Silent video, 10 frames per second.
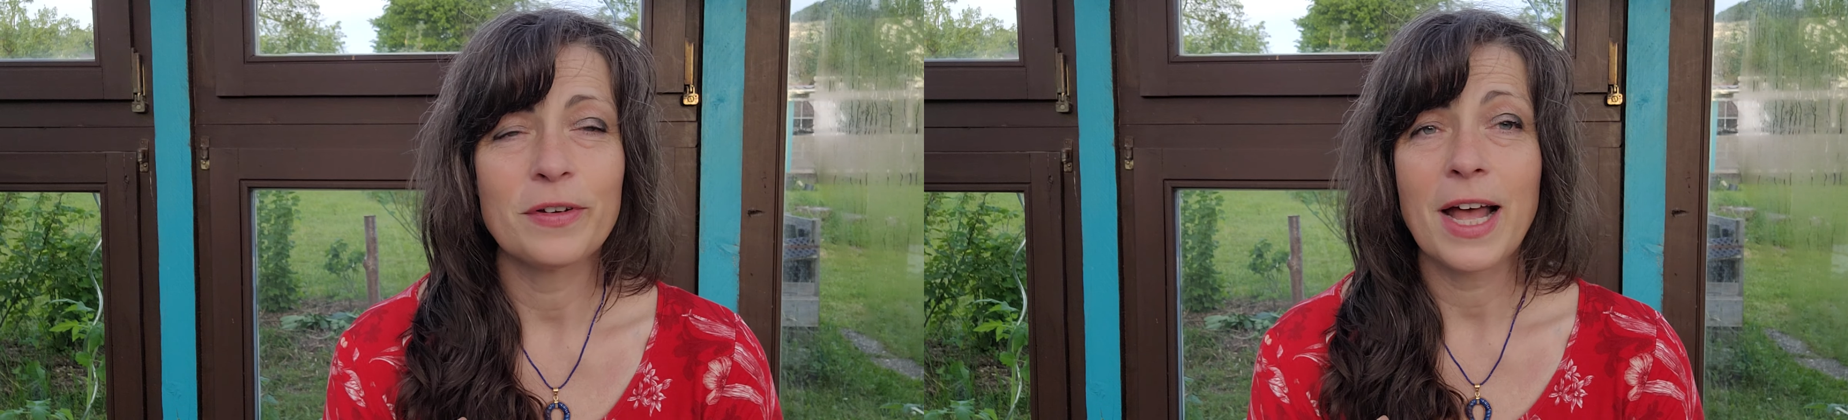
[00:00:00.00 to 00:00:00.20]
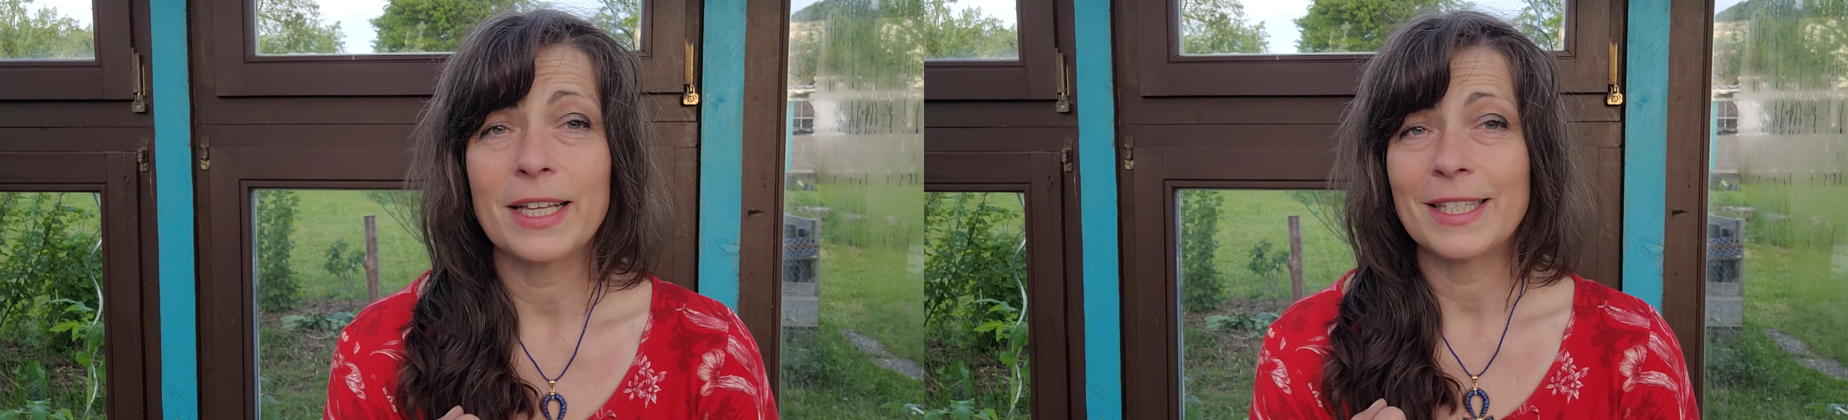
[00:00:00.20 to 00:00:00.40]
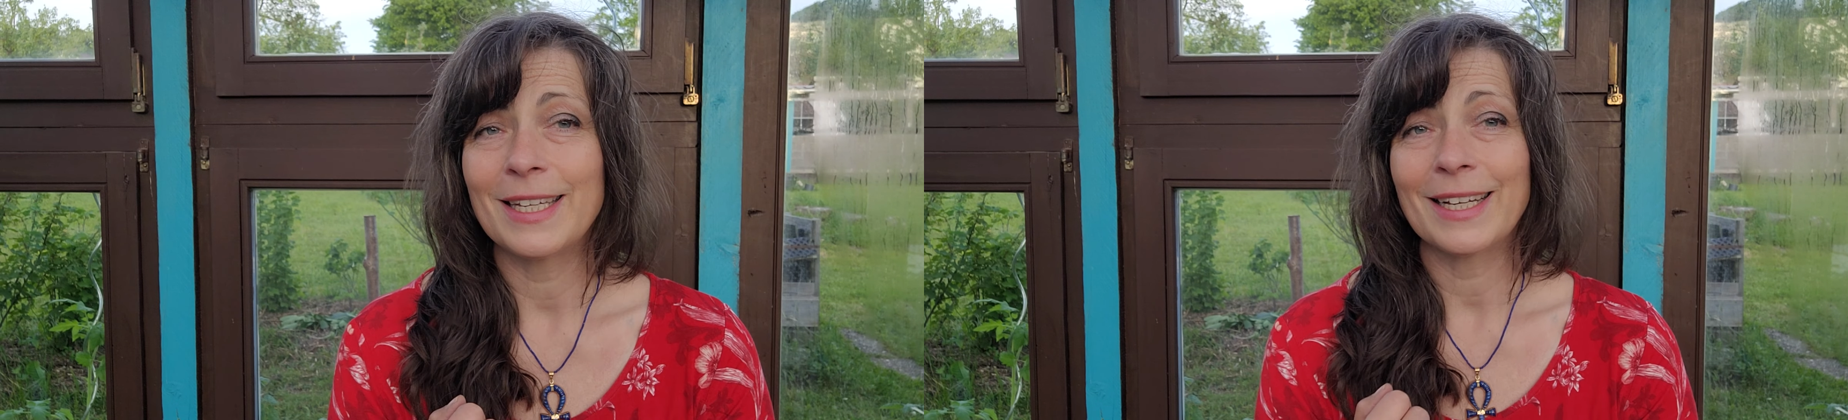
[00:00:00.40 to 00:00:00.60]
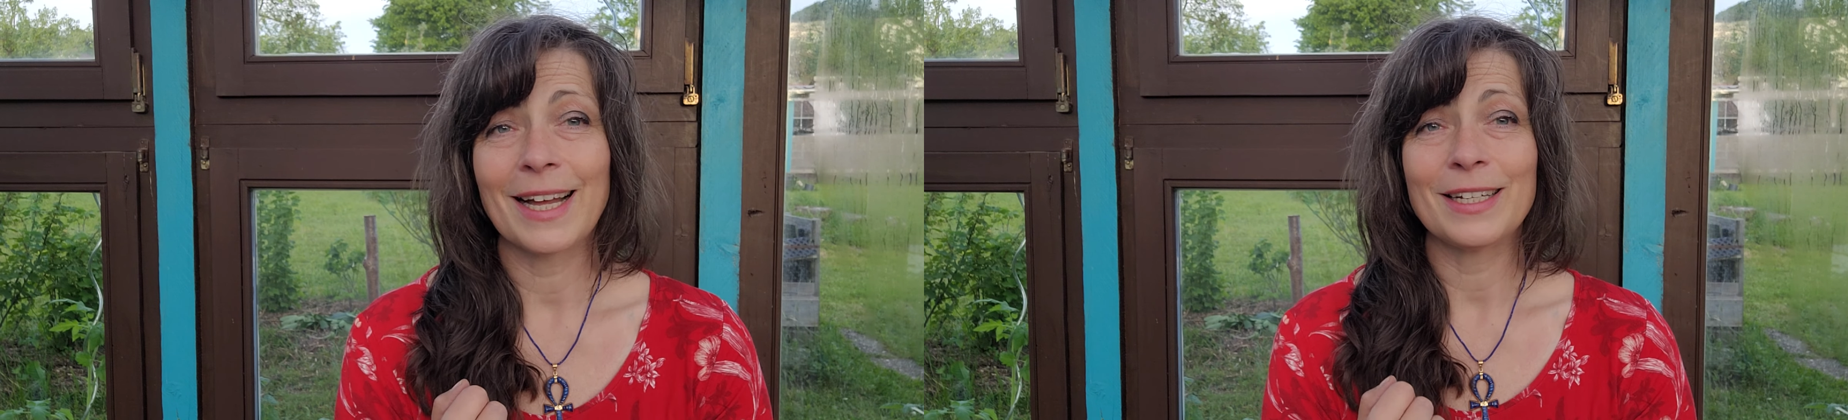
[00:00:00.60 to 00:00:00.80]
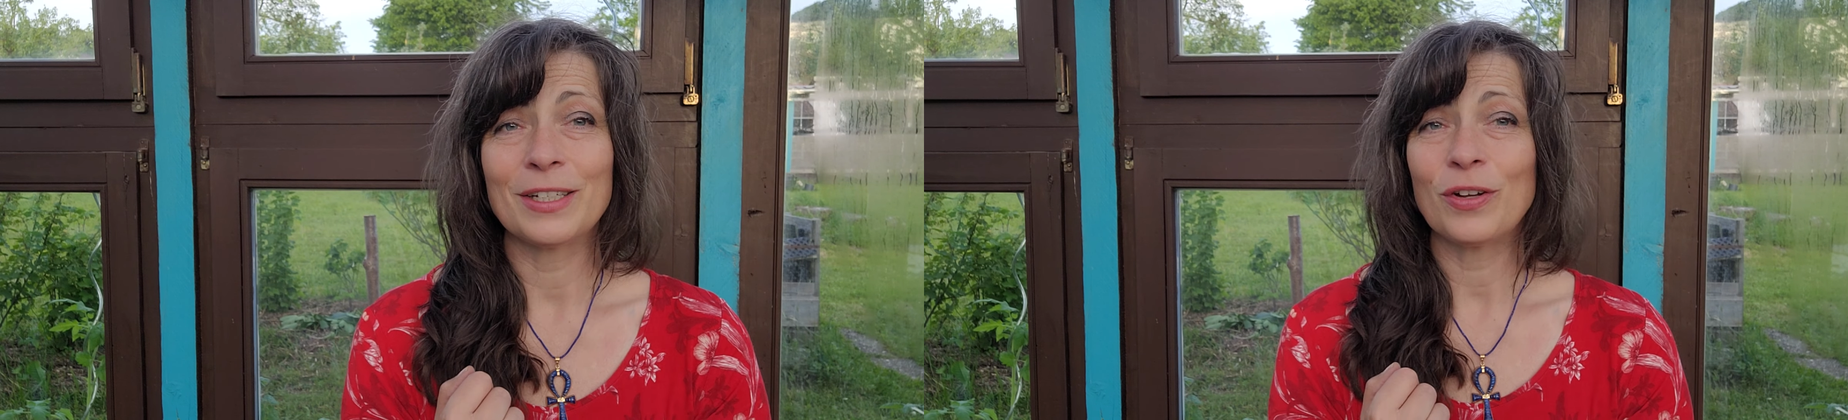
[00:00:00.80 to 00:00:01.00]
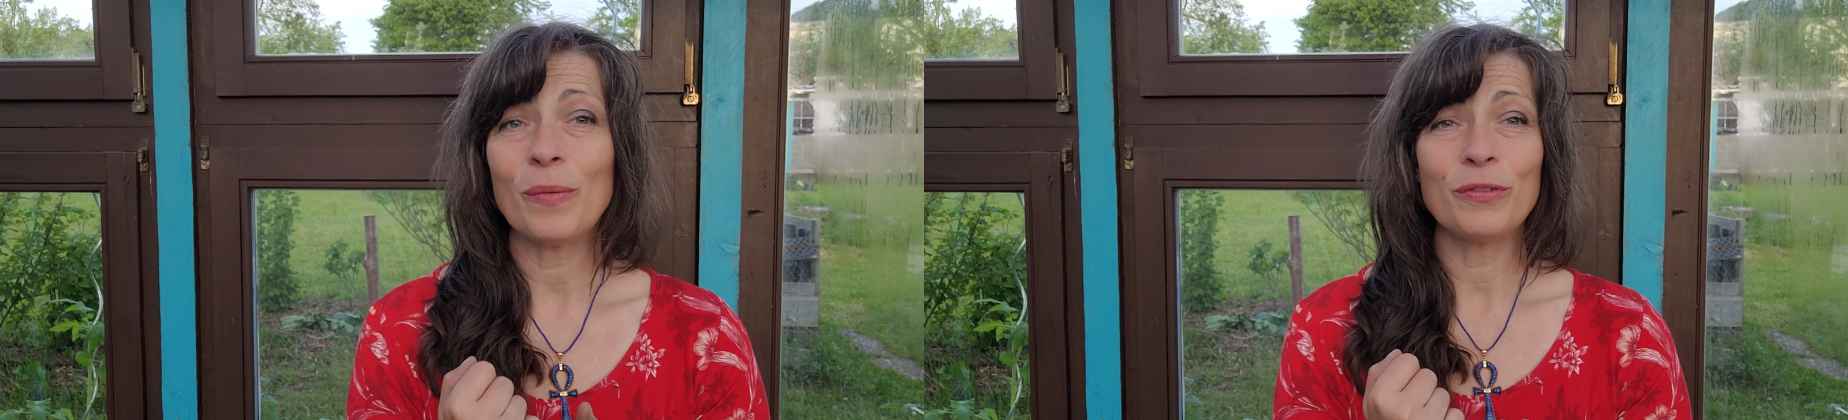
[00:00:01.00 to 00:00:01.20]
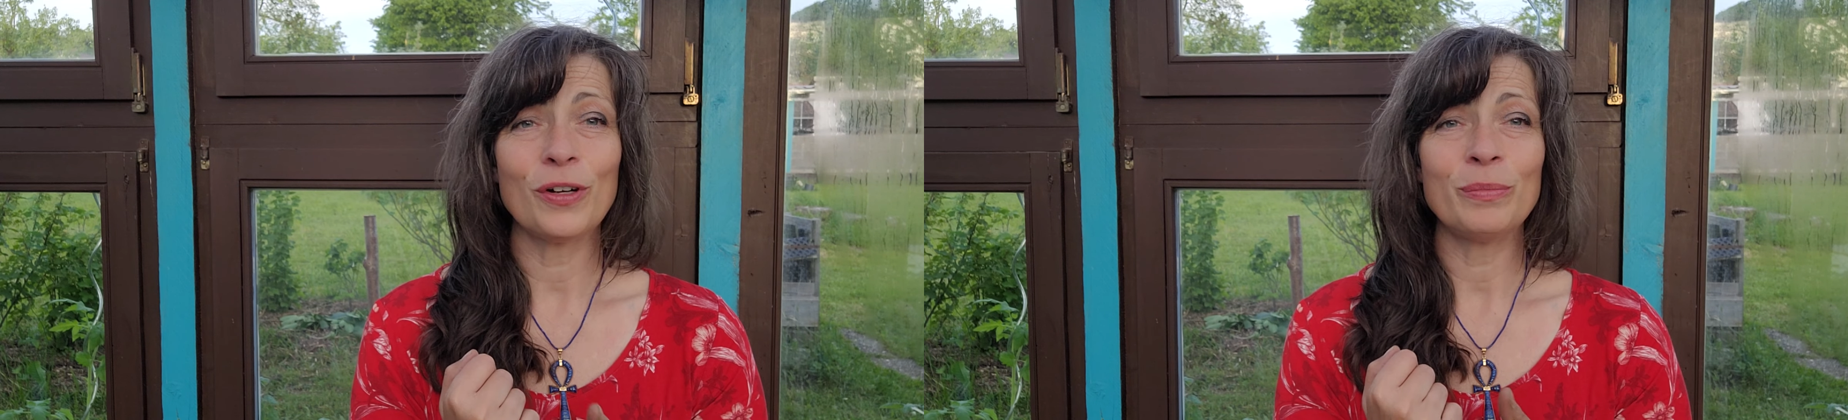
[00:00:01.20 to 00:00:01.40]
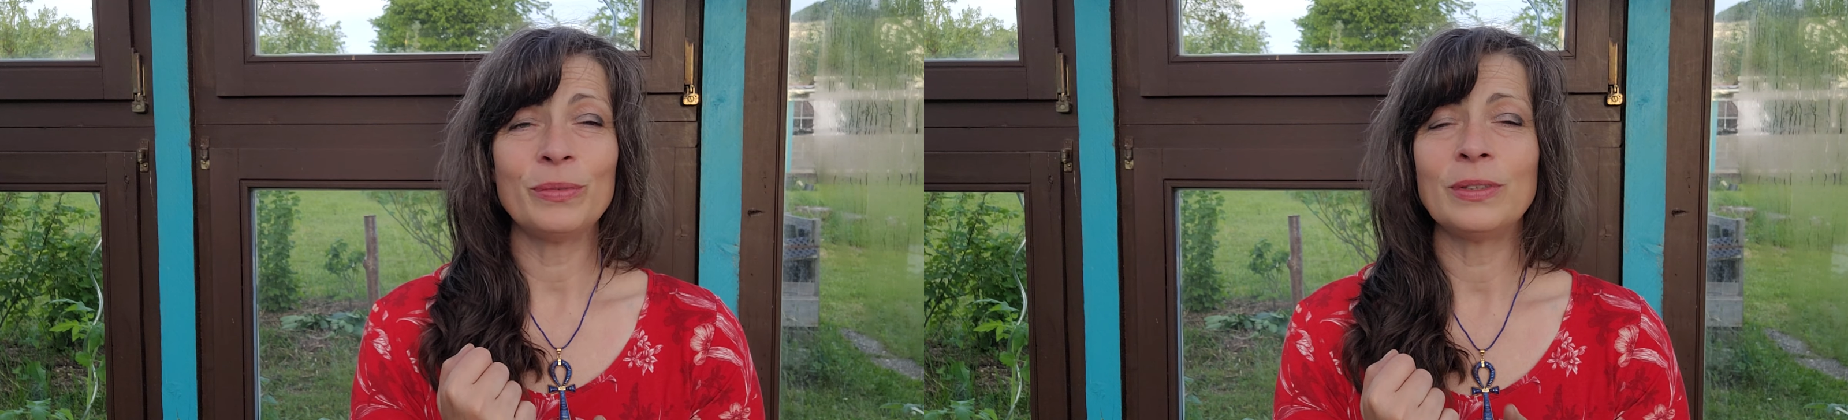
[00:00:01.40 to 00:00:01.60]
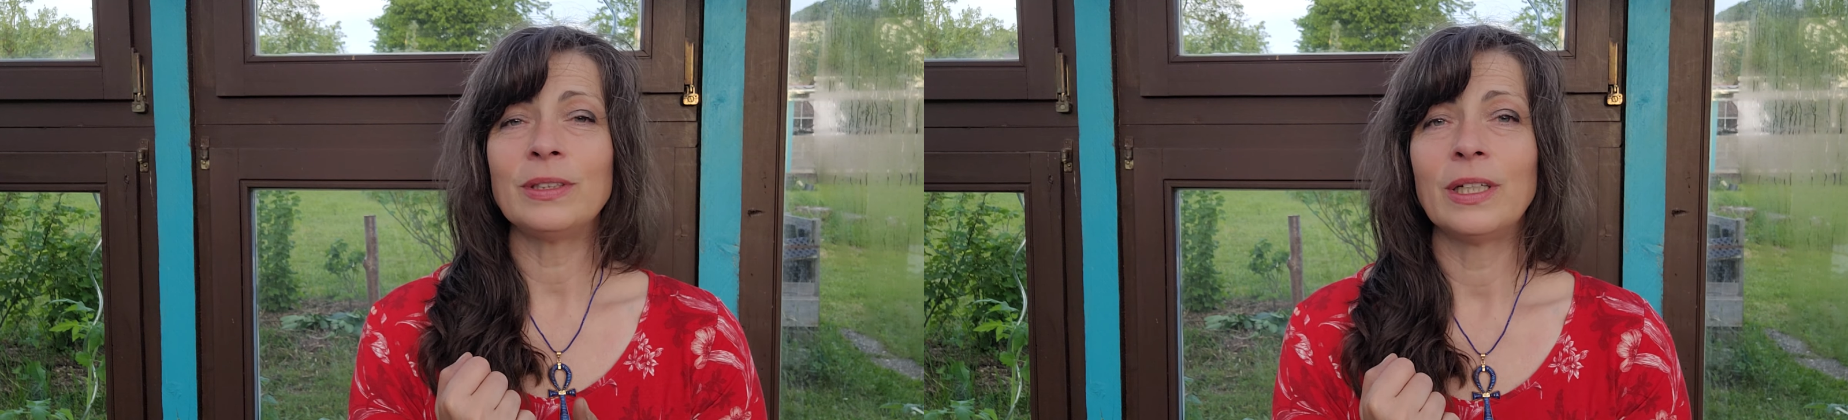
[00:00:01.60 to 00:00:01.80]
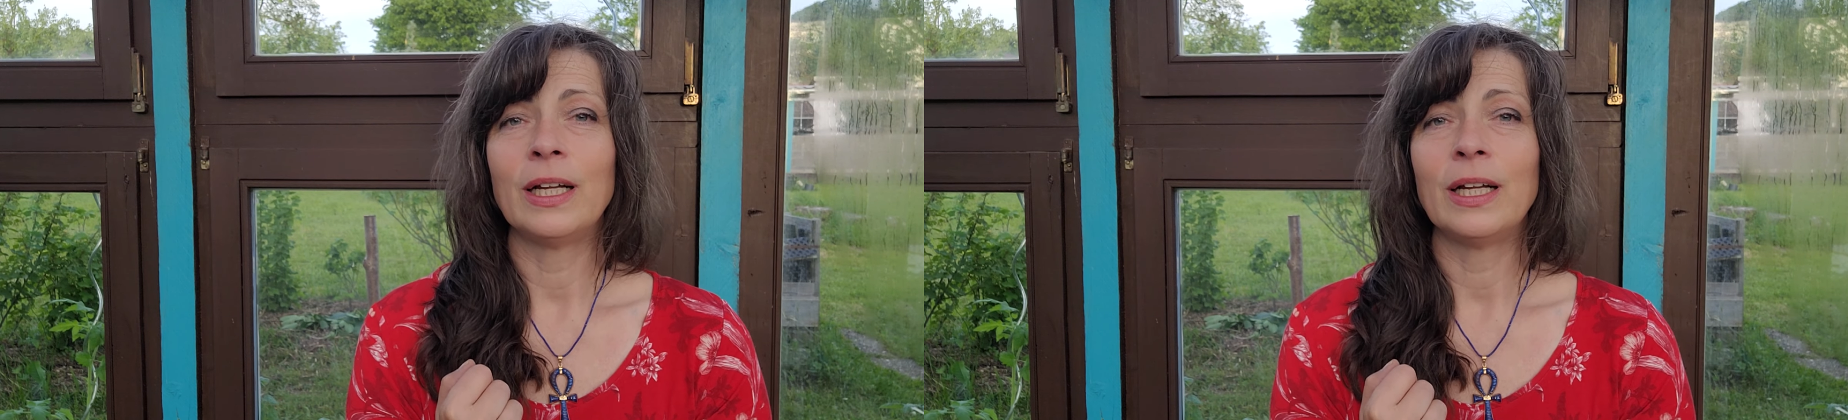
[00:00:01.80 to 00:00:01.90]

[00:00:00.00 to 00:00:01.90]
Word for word: was dir gerade in den Kopf kommt.